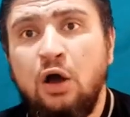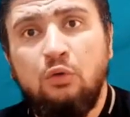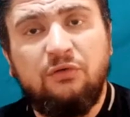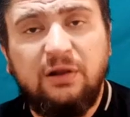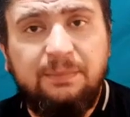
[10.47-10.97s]

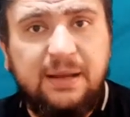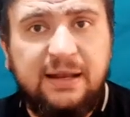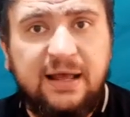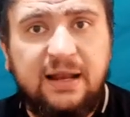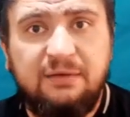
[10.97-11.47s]
وصل
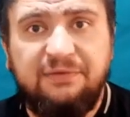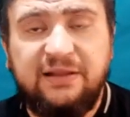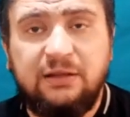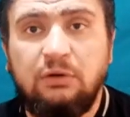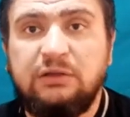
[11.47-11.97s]
بينا
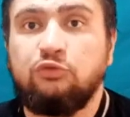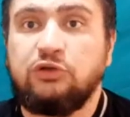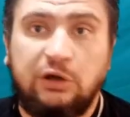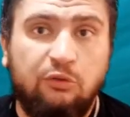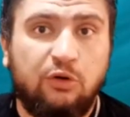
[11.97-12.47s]
لفين دلوقتي
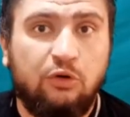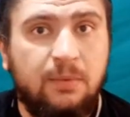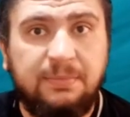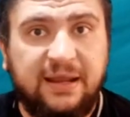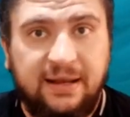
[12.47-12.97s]
والتطور اللي
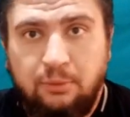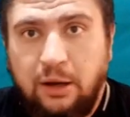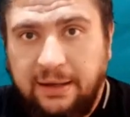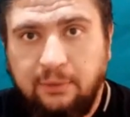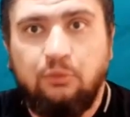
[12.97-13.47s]
هم بيتكلموا
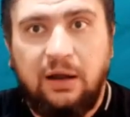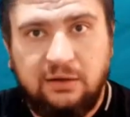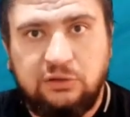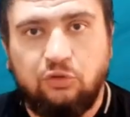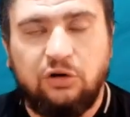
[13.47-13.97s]
عليه
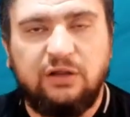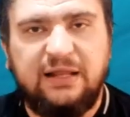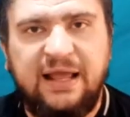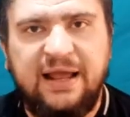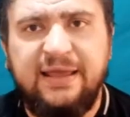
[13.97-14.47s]
وعلى تطور قناه
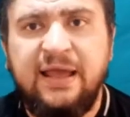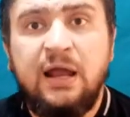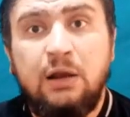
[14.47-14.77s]
الاهلي